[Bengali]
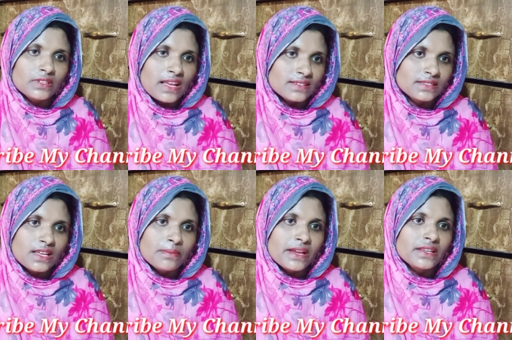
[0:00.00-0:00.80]

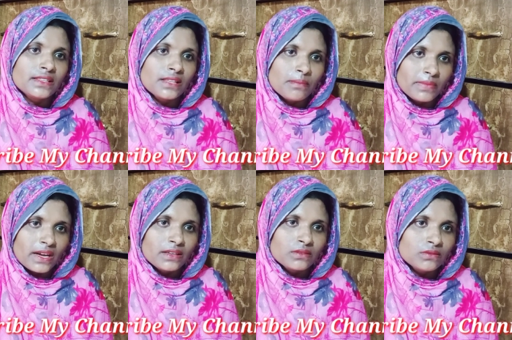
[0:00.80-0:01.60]
রাস্তায় বাইরে যেতাম বা
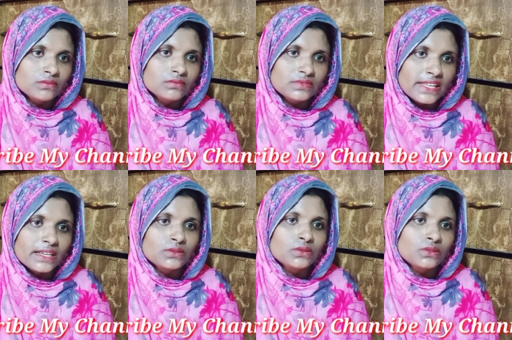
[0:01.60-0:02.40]
একটু
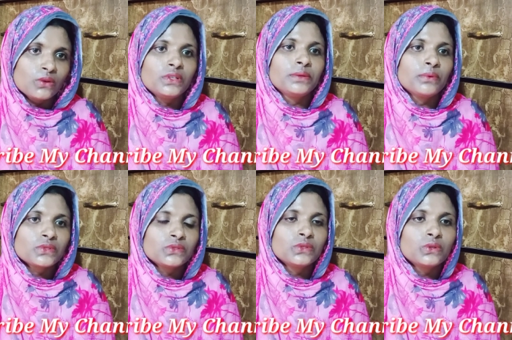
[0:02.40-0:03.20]
দেখতো তখনই
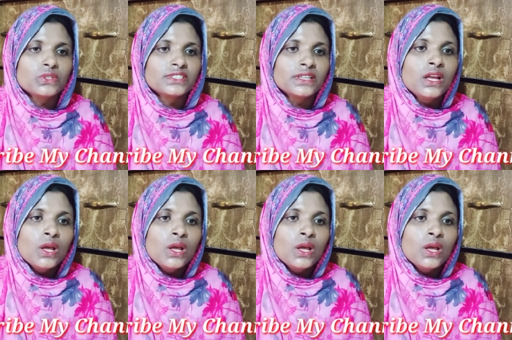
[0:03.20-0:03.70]
পছন্দ করছে